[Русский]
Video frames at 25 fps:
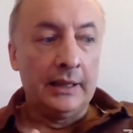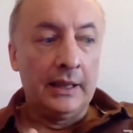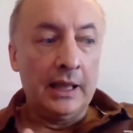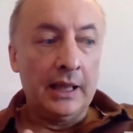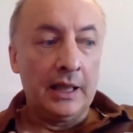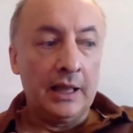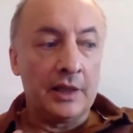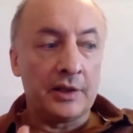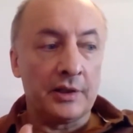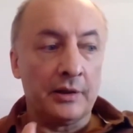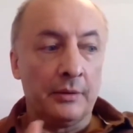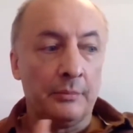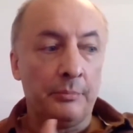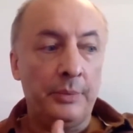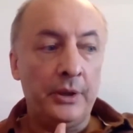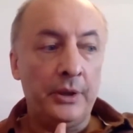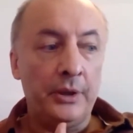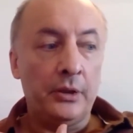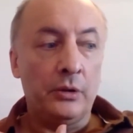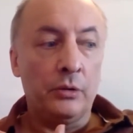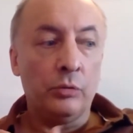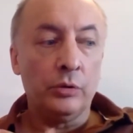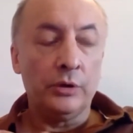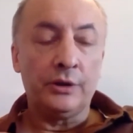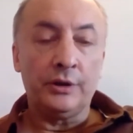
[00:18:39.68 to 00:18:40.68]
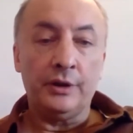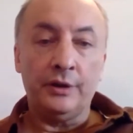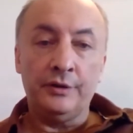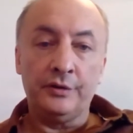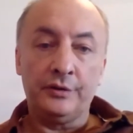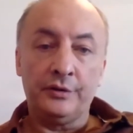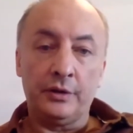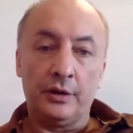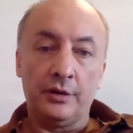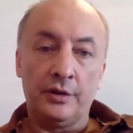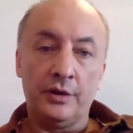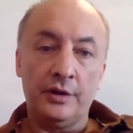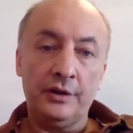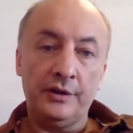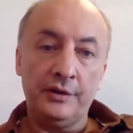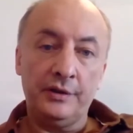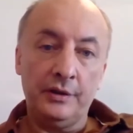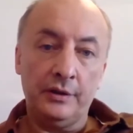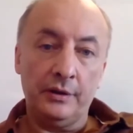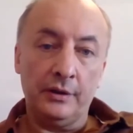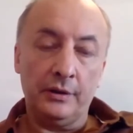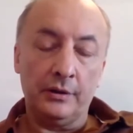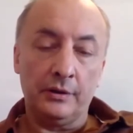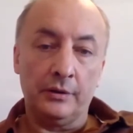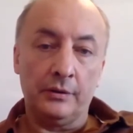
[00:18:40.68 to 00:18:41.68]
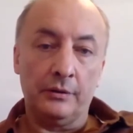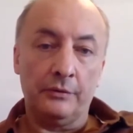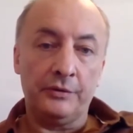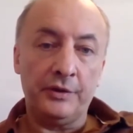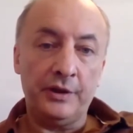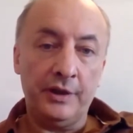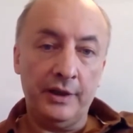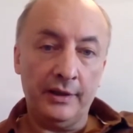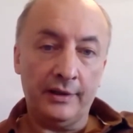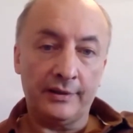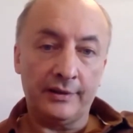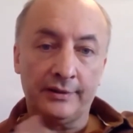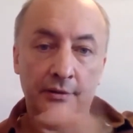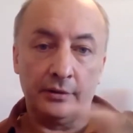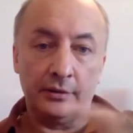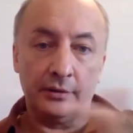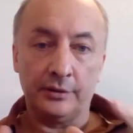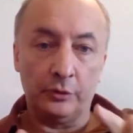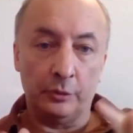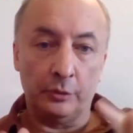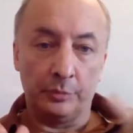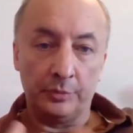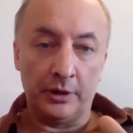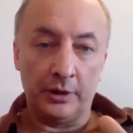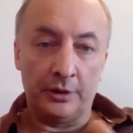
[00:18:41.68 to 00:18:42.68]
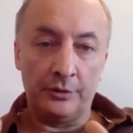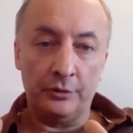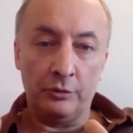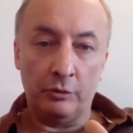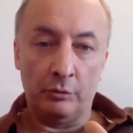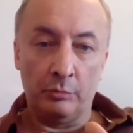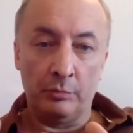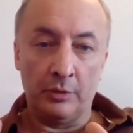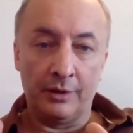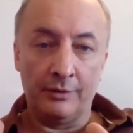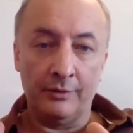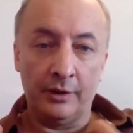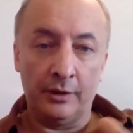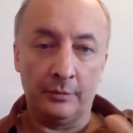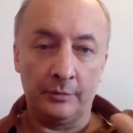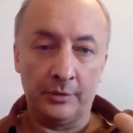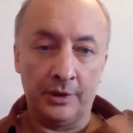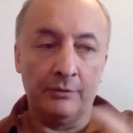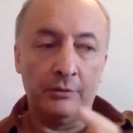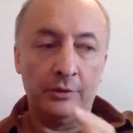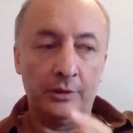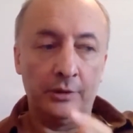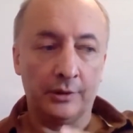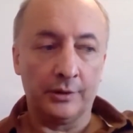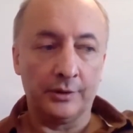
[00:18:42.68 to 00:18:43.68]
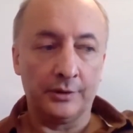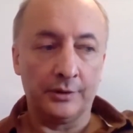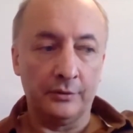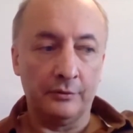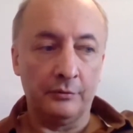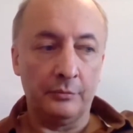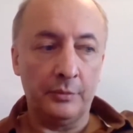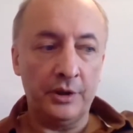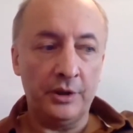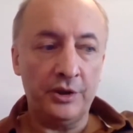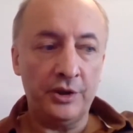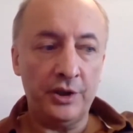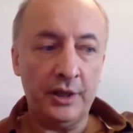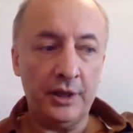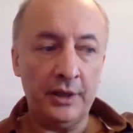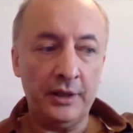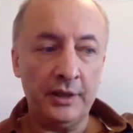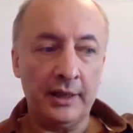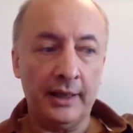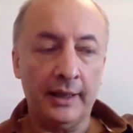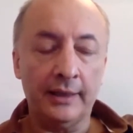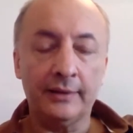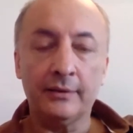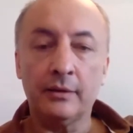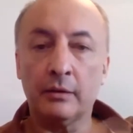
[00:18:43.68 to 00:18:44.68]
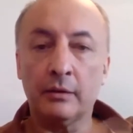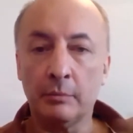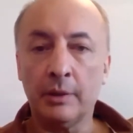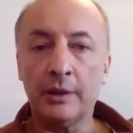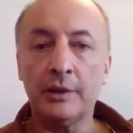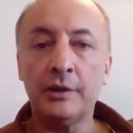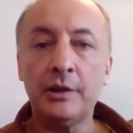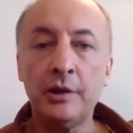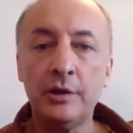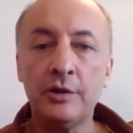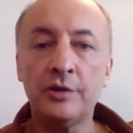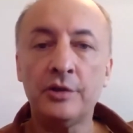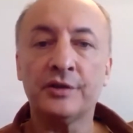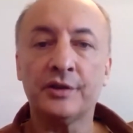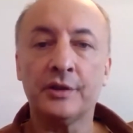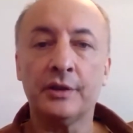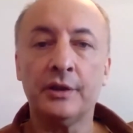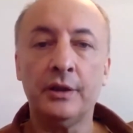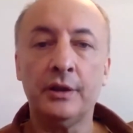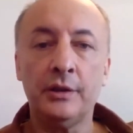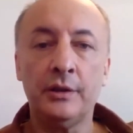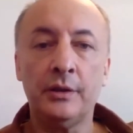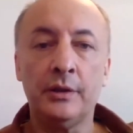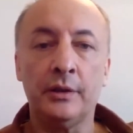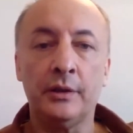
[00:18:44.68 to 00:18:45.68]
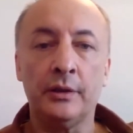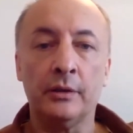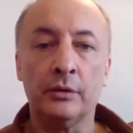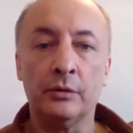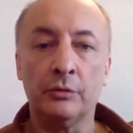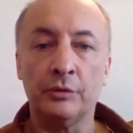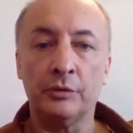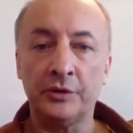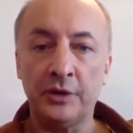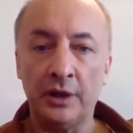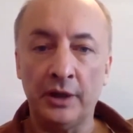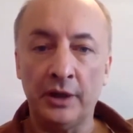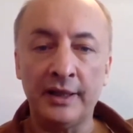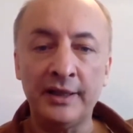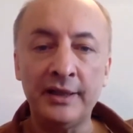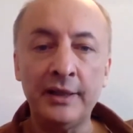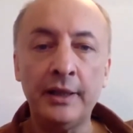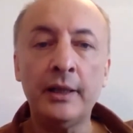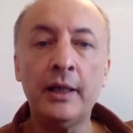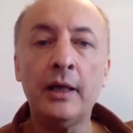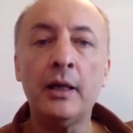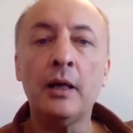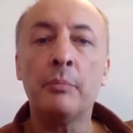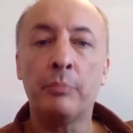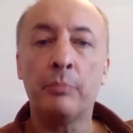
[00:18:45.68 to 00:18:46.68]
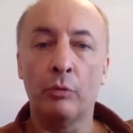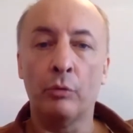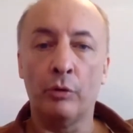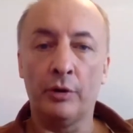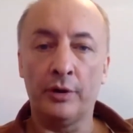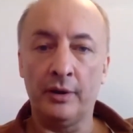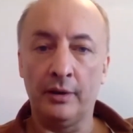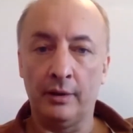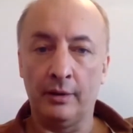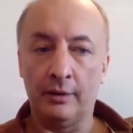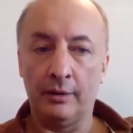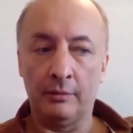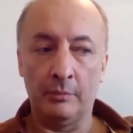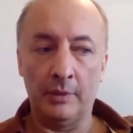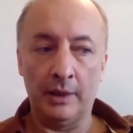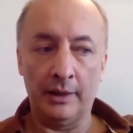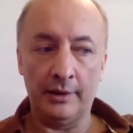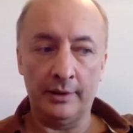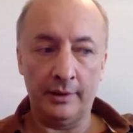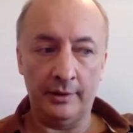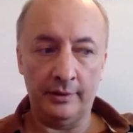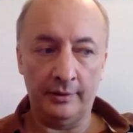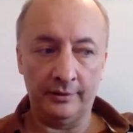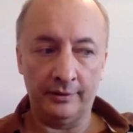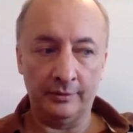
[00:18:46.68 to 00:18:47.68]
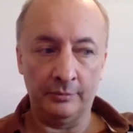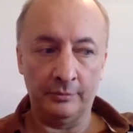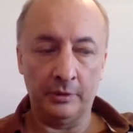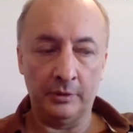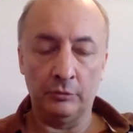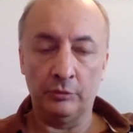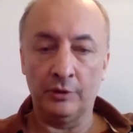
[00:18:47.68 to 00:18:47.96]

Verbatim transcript: Дальше. Переход из жизни э, в текст, собственно, о чем мы говорим, да, вот это совмещение, это романтическая идея, то есть идея эпохи романтизма.